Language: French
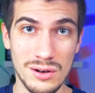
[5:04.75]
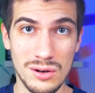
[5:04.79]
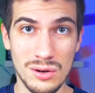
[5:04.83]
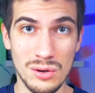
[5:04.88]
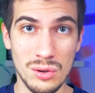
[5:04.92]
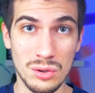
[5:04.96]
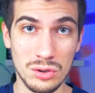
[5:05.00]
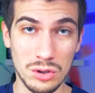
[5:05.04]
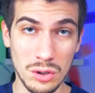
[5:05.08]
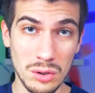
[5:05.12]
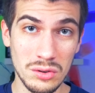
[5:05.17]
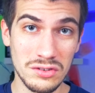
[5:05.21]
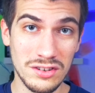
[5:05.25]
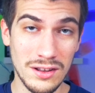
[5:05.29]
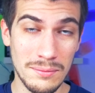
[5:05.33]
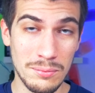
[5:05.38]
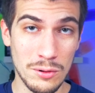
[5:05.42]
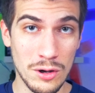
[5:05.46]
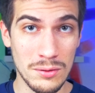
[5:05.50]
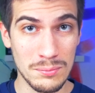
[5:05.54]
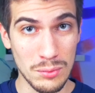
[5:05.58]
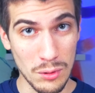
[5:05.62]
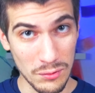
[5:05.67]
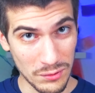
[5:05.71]
le temps que ça
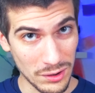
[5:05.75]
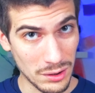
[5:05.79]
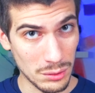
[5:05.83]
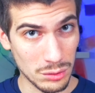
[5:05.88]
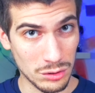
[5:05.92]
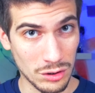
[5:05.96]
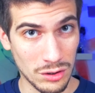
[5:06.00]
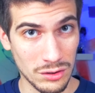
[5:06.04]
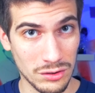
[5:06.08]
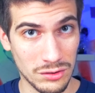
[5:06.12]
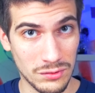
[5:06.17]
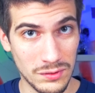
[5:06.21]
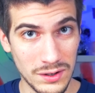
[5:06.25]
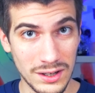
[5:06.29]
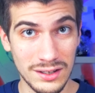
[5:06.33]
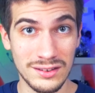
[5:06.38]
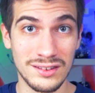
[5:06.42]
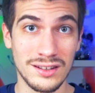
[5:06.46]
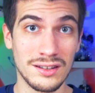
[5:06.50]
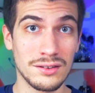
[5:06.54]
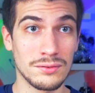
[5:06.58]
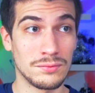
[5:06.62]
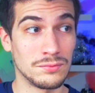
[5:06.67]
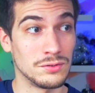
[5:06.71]
prend pour faire le transfert
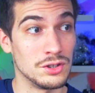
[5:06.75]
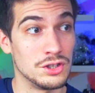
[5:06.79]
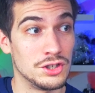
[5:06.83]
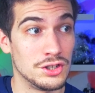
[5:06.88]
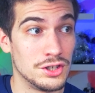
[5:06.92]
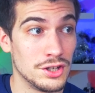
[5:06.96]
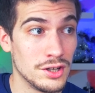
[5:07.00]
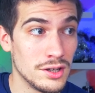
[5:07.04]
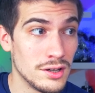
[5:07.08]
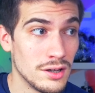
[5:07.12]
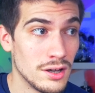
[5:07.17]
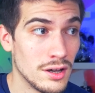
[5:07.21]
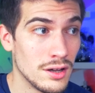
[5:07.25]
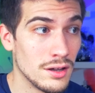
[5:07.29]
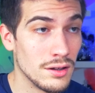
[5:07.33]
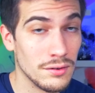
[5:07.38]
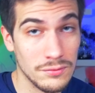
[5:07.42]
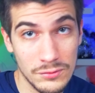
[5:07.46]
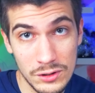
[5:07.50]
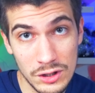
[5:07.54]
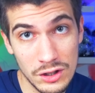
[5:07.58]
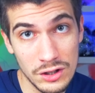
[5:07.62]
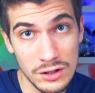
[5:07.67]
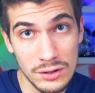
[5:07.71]
d'un fichier
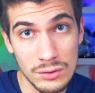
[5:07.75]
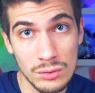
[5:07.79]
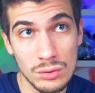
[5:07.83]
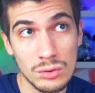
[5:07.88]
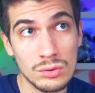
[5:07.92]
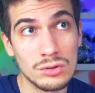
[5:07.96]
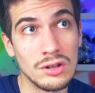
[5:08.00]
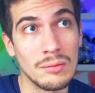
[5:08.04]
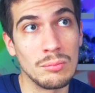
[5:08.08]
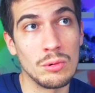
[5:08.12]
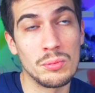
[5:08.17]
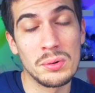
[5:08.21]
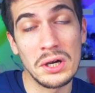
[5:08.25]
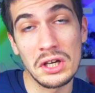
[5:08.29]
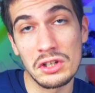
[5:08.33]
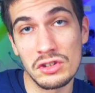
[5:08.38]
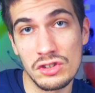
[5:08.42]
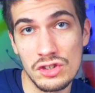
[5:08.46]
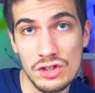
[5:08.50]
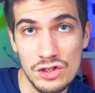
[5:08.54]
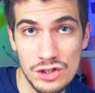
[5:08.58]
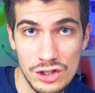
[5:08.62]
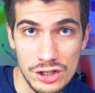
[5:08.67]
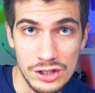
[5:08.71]
vidéo d'à peu près
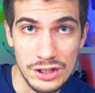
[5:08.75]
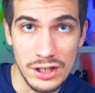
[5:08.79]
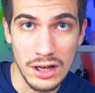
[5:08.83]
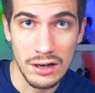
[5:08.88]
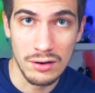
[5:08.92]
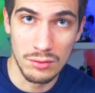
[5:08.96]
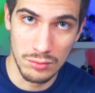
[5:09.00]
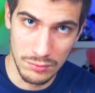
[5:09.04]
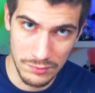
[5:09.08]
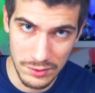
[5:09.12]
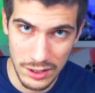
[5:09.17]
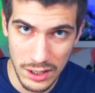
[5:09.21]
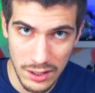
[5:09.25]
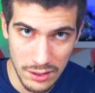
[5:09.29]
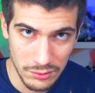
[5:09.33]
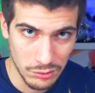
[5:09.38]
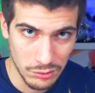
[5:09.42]
10 gigas. On verra